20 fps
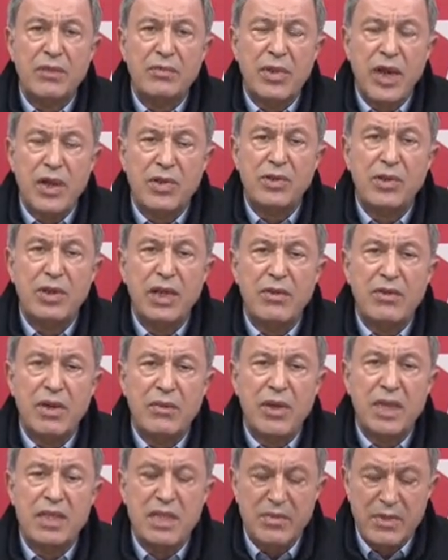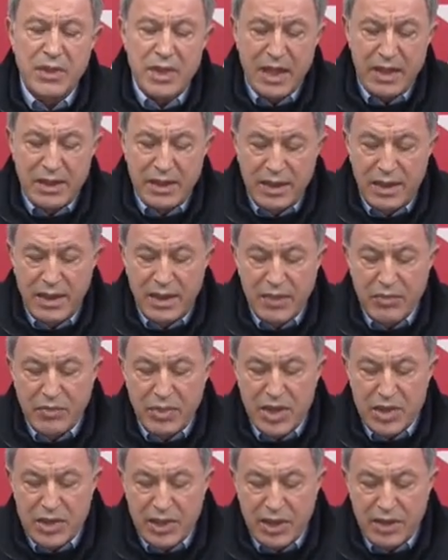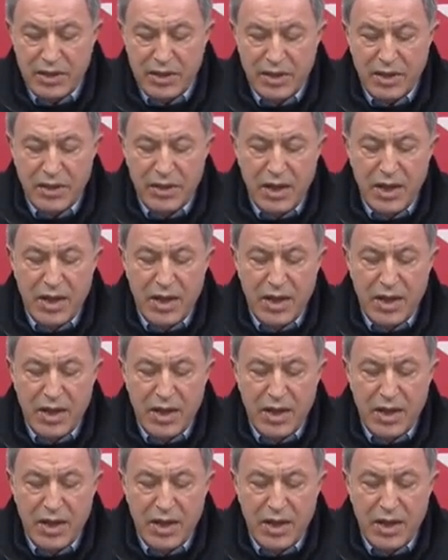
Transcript: personel ve malzeme naklini başlattık.